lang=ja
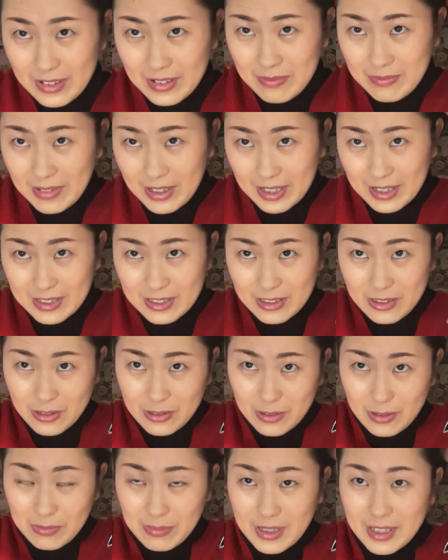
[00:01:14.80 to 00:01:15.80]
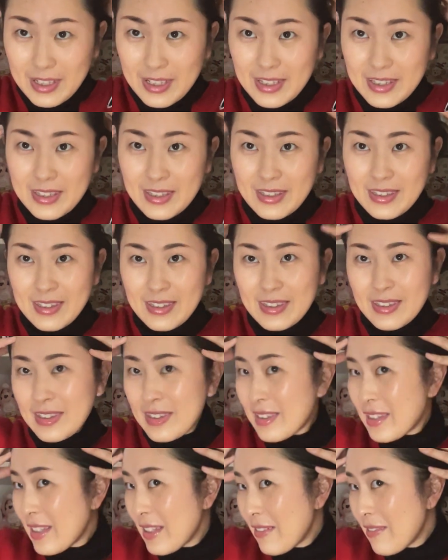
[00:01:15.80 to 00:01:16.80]
まあちょっと目立っ
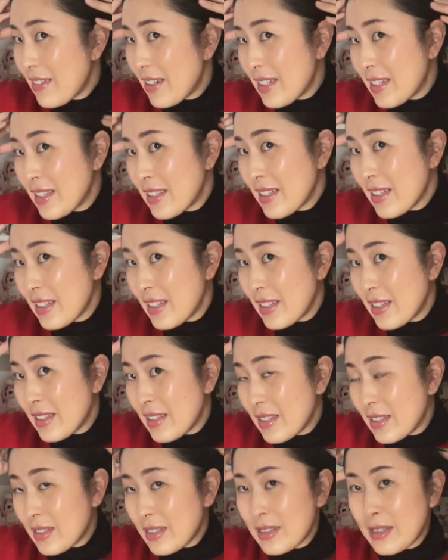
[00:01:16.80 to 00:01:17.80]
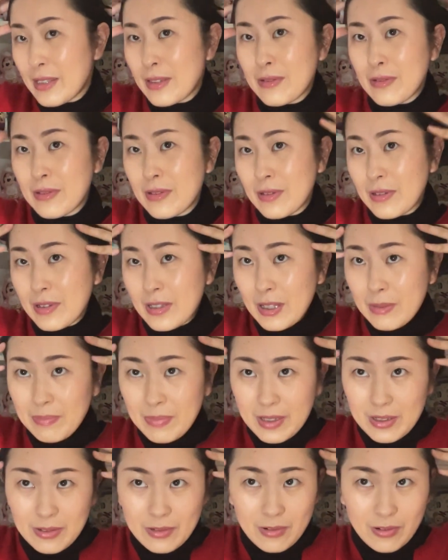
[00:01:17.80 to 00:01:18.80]
てはいないんですけどやっ
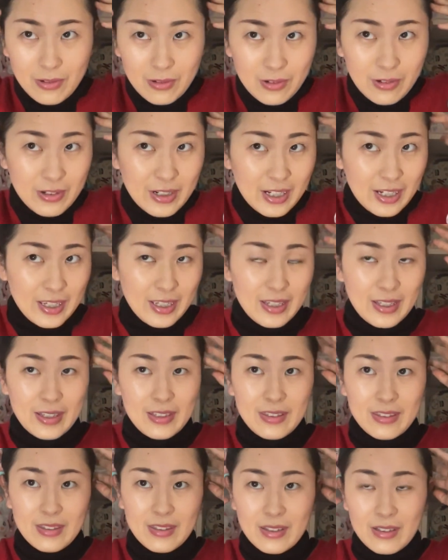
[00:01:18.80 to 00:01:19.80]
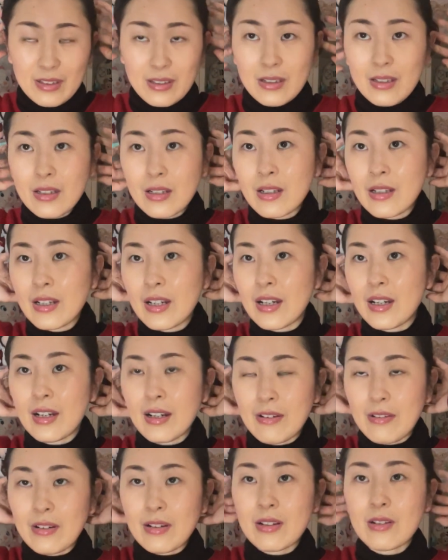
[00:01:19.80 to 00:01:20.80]
ぱりここら辺
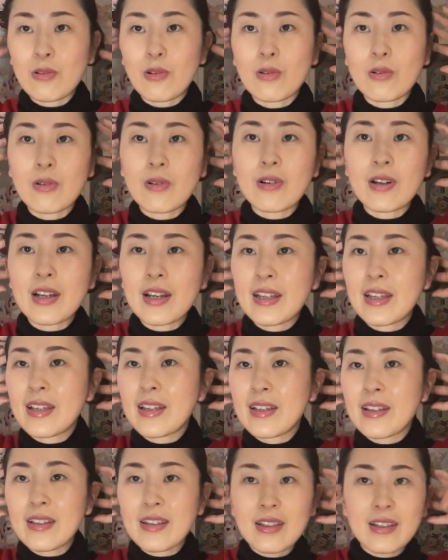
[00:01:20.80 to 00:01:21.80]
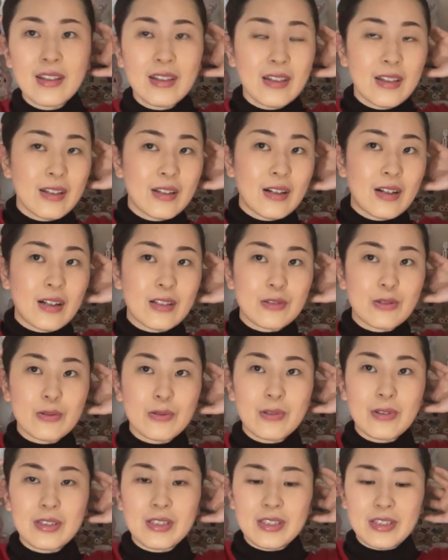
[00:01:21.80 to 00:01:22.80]
がここら辺がす
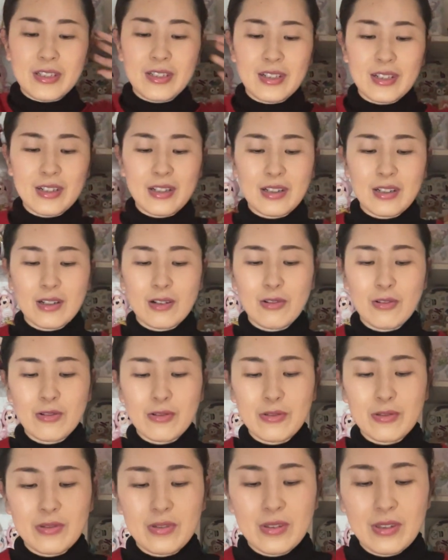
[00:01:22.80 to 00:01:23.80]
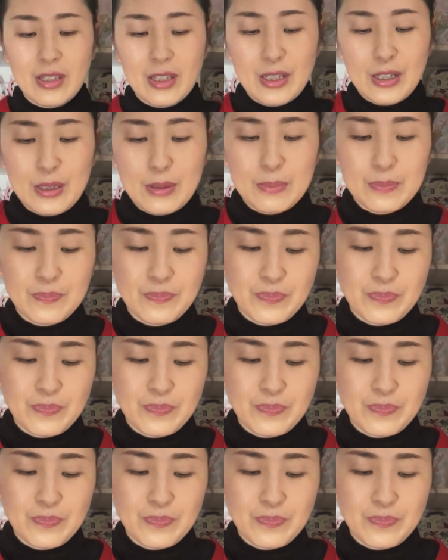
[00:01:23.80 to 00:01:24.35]
ごい白髪が多くって。